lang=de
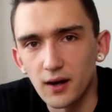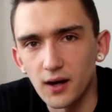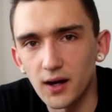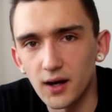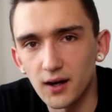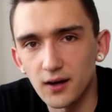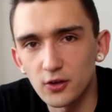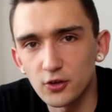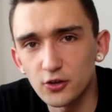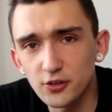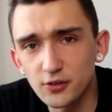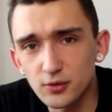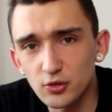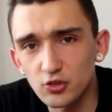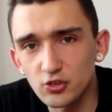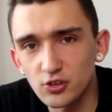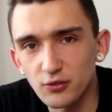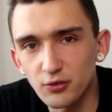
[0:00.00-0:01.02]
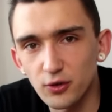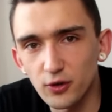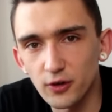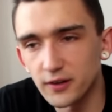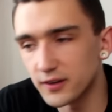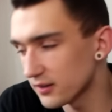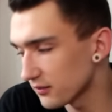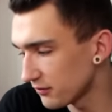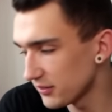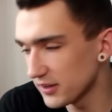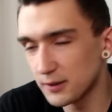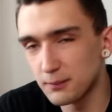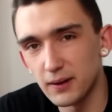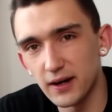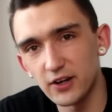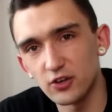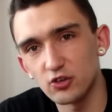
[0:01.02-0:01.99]
Hallo ah, liebe Freunde, wir
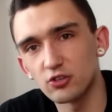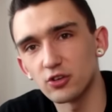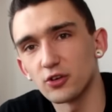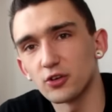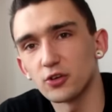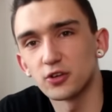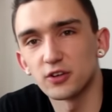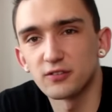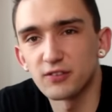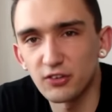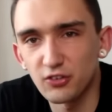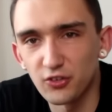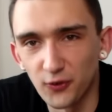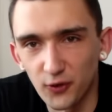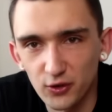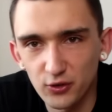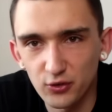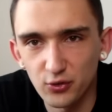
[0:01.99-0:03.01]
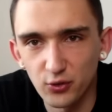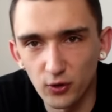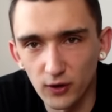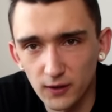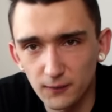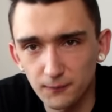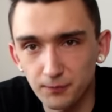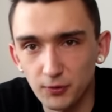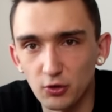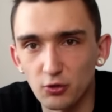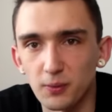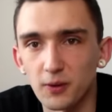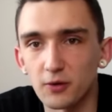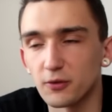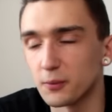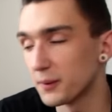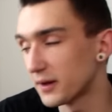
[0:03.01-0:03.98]
beide stellen euch heute was Neues vor. Und
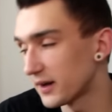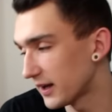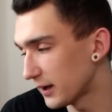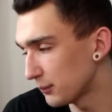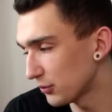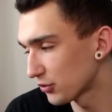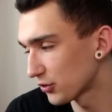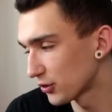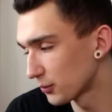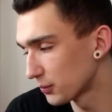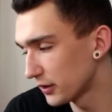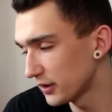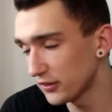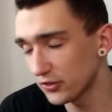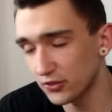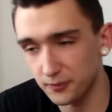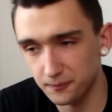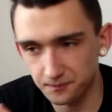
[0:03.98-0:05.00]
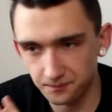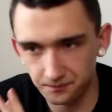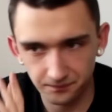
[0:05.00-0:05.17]
zwar um meine Amy Snow Breeze.